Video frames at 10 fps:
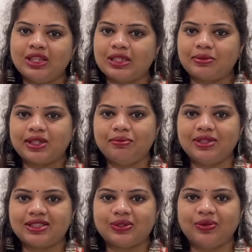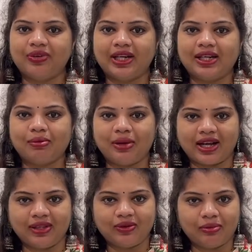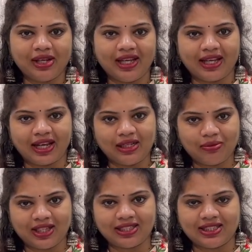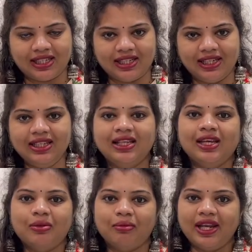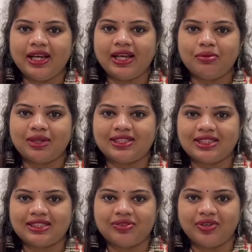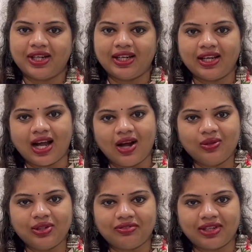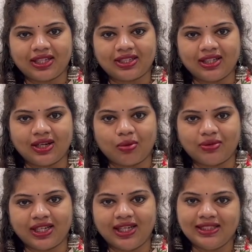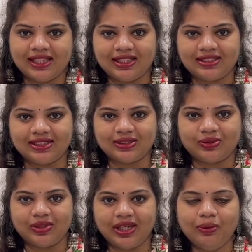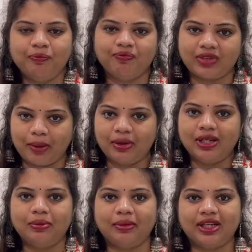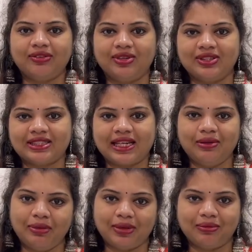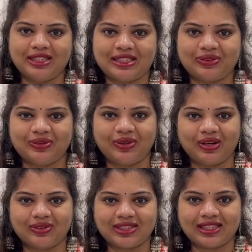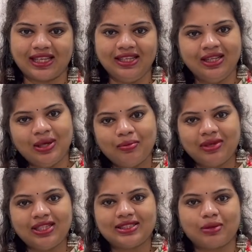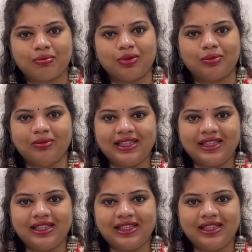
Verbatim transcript: సబ్స్క్రైబ్ చేసుకున్న వెంటనే పక్కనే ఉన్న బెల్లైకాన్ని ప్రెస్ చేయండి బెల్లైకాన్ని ప్రెస్ చేసిన వెంటనే ఆల్ నోటిఫికేషన్ అనే ఆప్షన్ని సెలెక్ట్ చేసుకోండి అప్పుడే నేను పెట్టిన వీడియోస్ అన్నీ మీకు మిస్ అవ్వకుండా వస్తాయి ప్లీజ్ సపోర్ట్ మీ